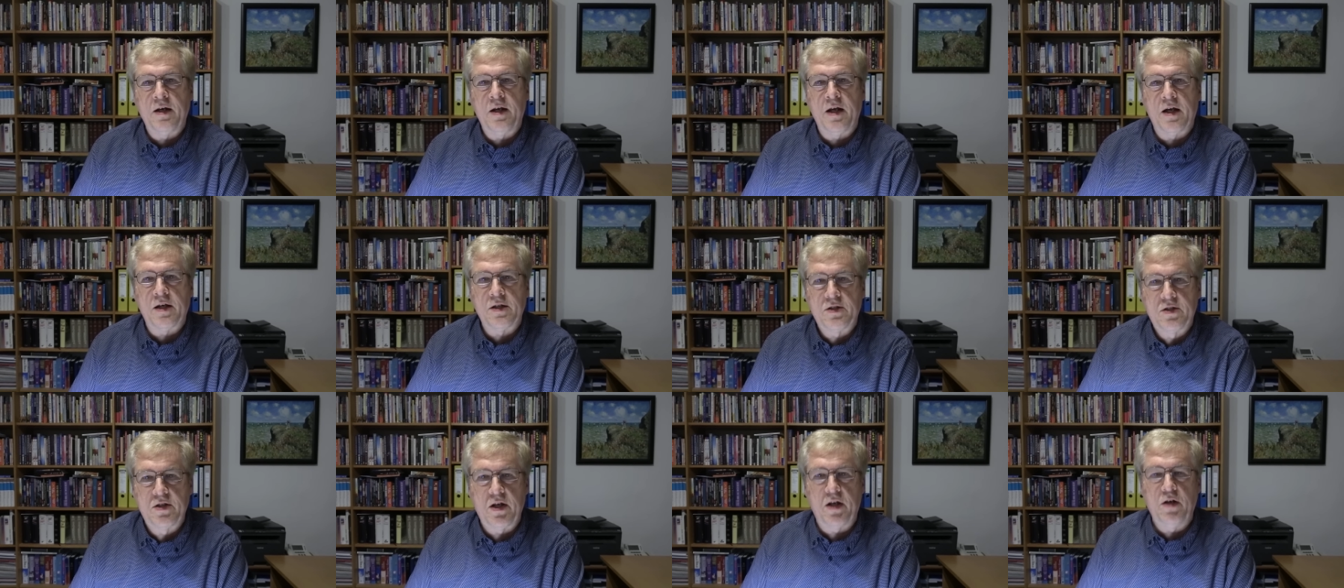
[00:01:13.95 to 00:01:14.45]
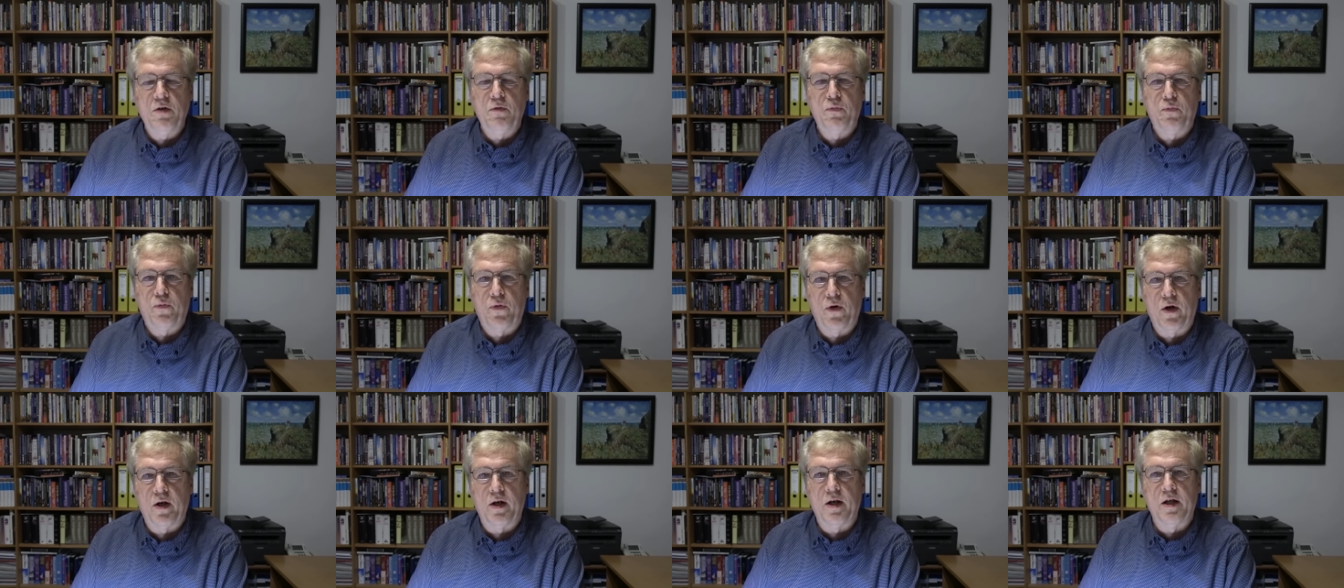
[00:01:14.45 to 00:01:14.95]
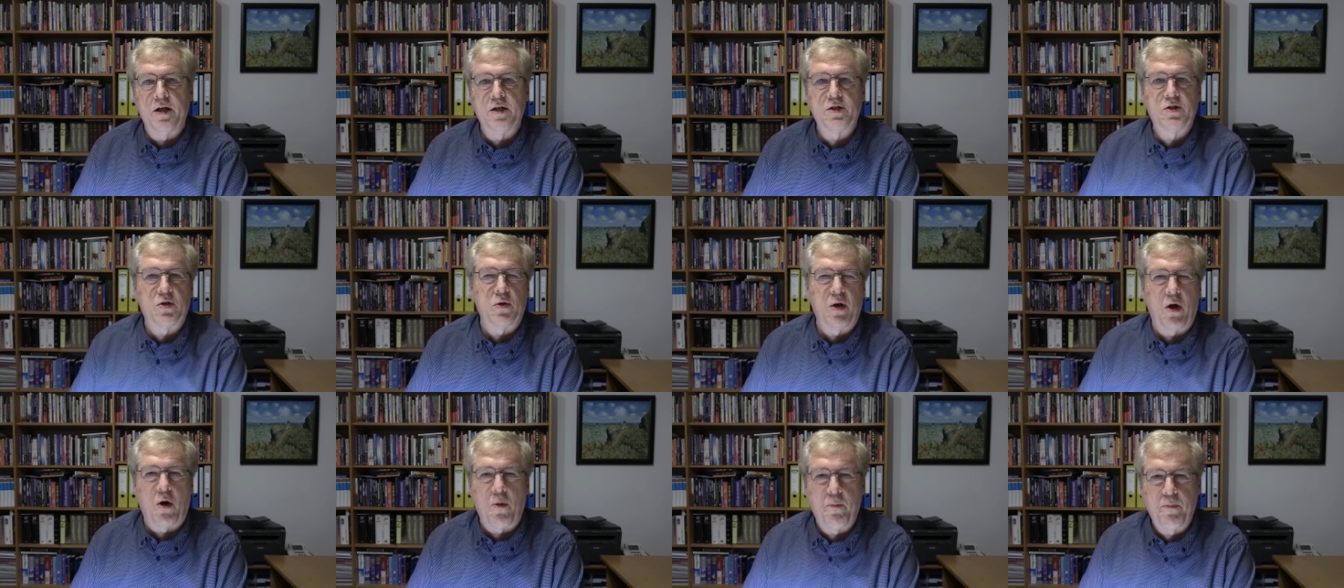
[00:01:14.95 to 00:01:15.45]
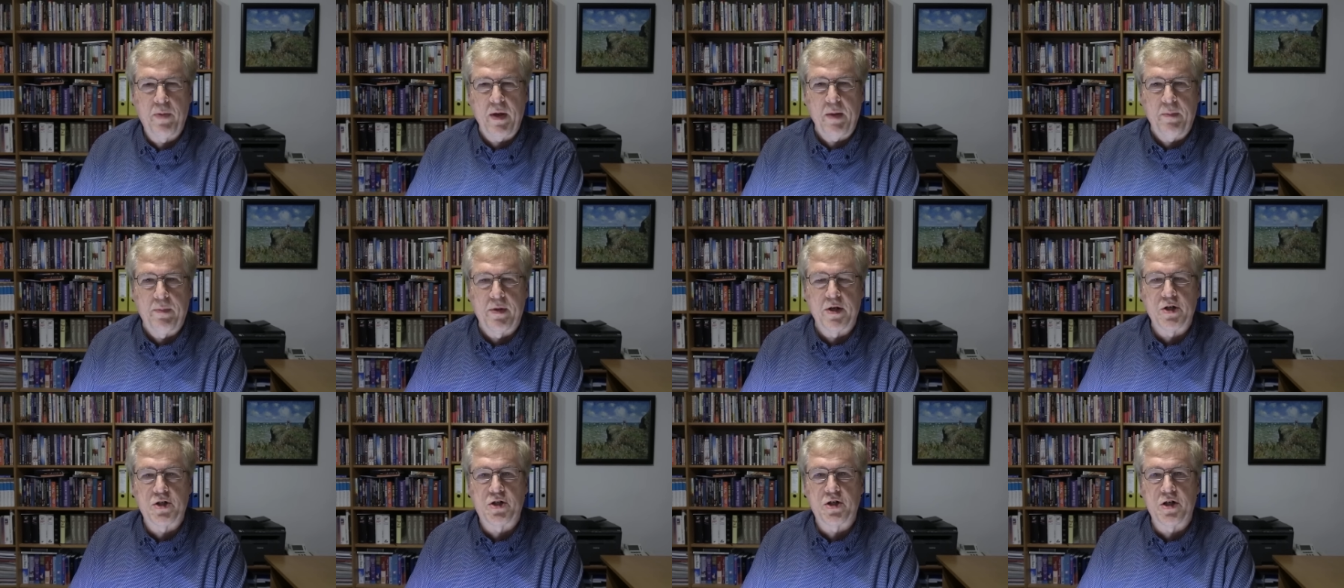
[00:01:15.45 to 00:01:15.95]
der sinnvoll ist und auch
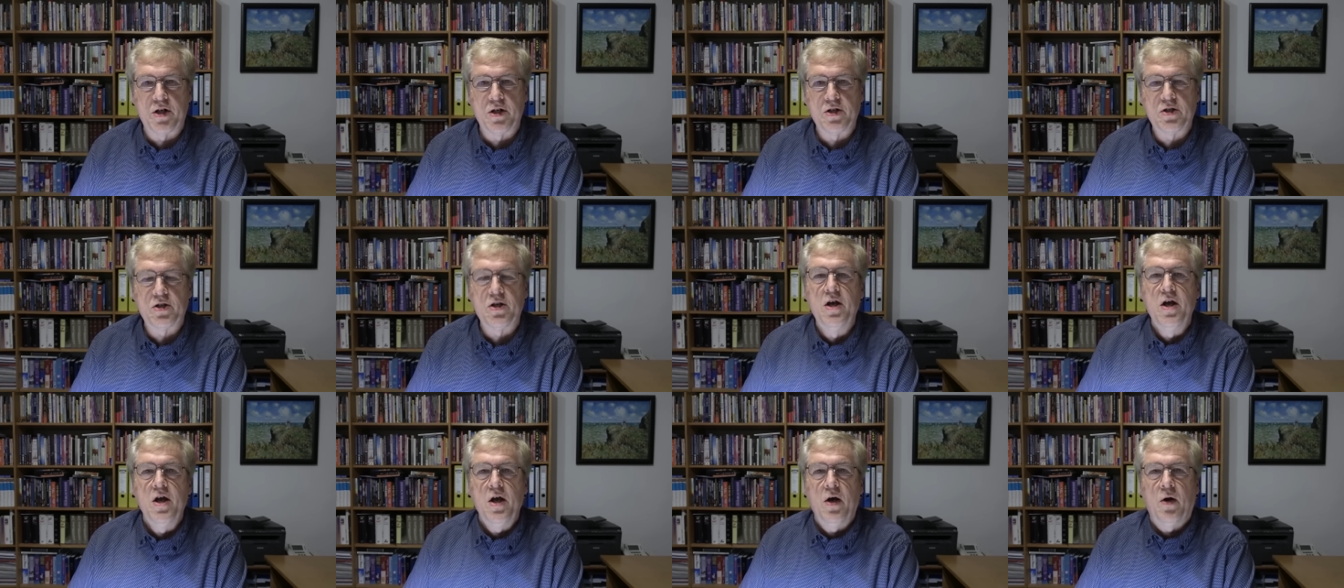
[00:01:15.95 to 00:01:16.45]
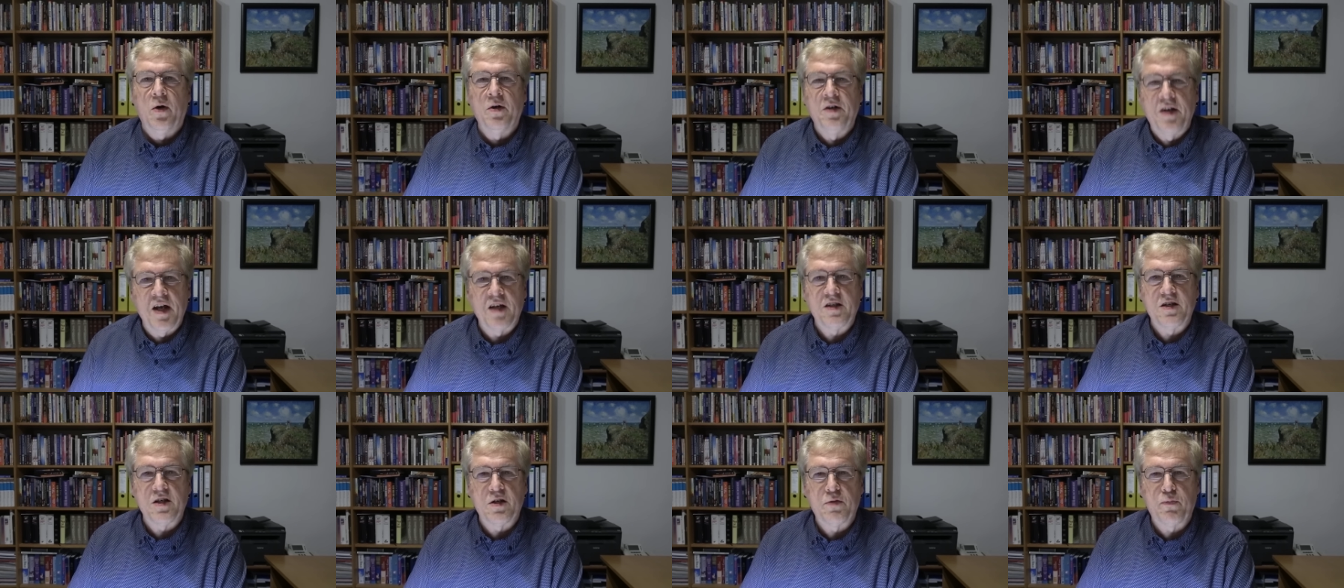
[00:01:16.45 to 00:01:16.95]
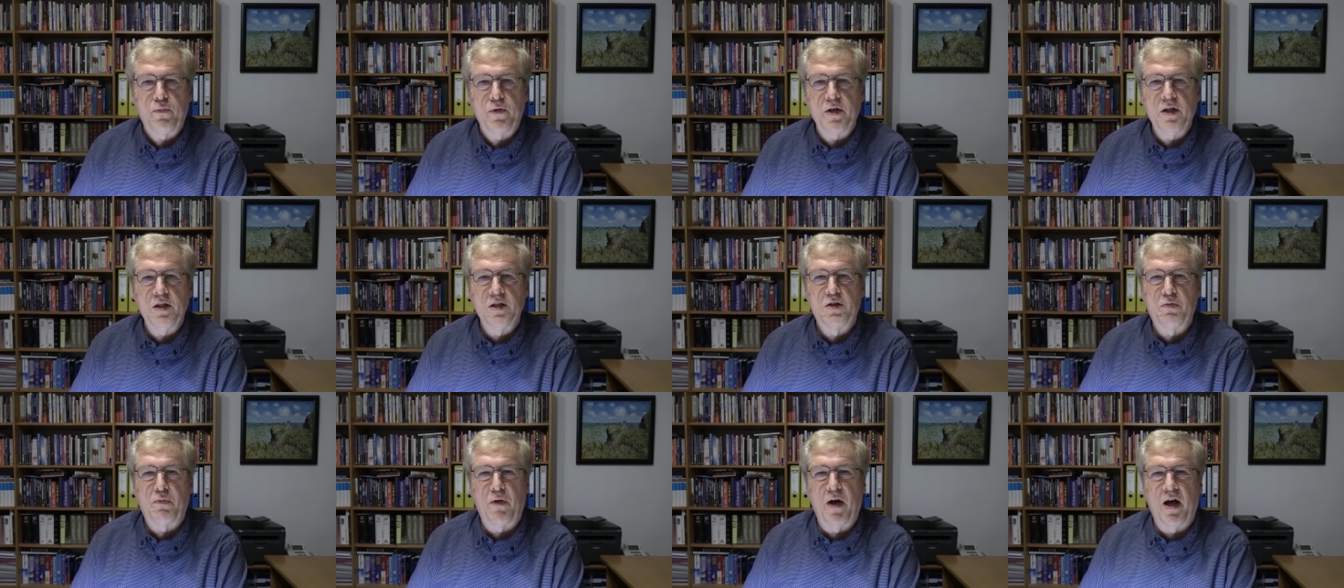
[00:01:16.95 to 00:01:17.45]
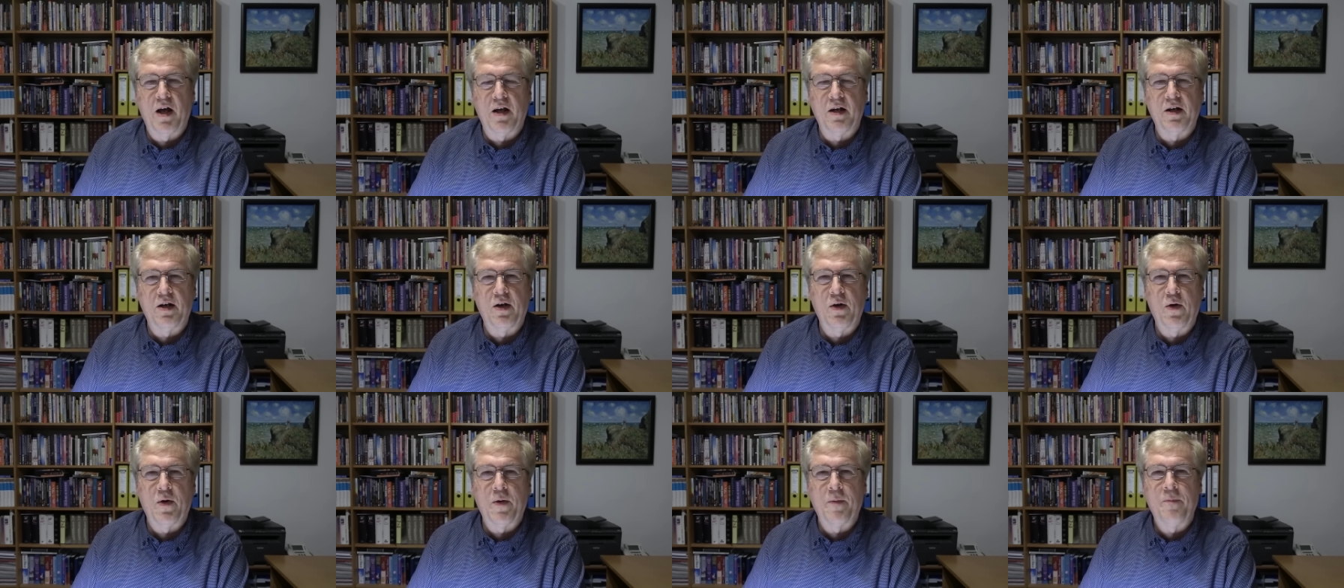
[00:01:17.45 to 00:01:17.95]
biblisch ist, und das ist
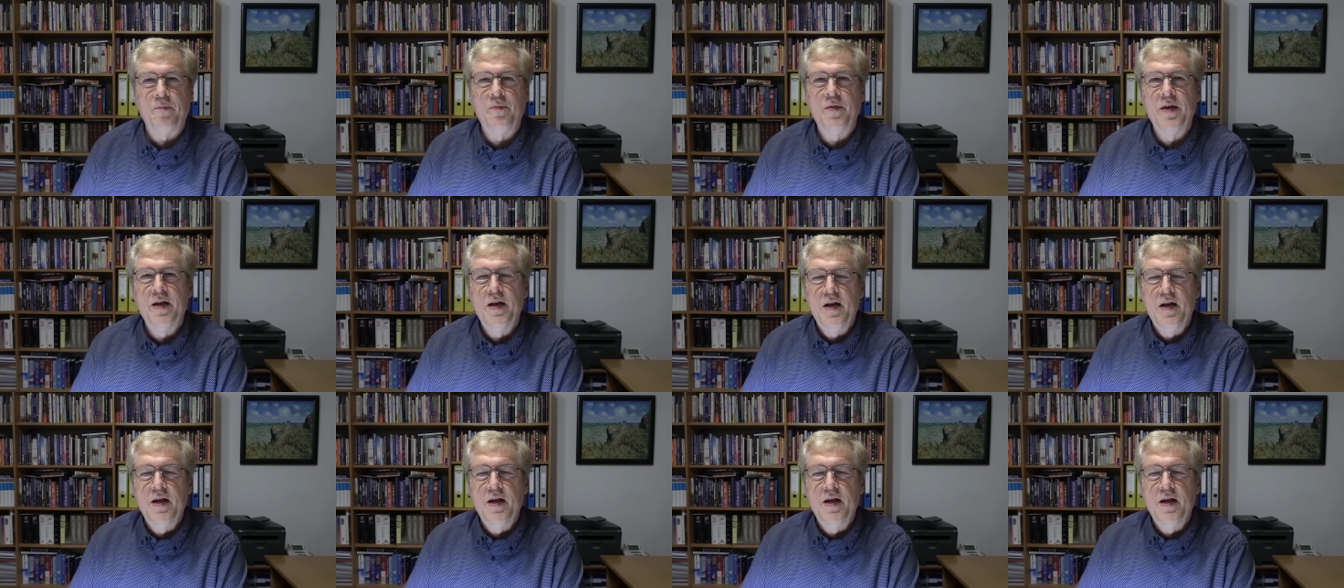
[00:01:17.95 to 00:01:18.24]
Friedensverhandlungen,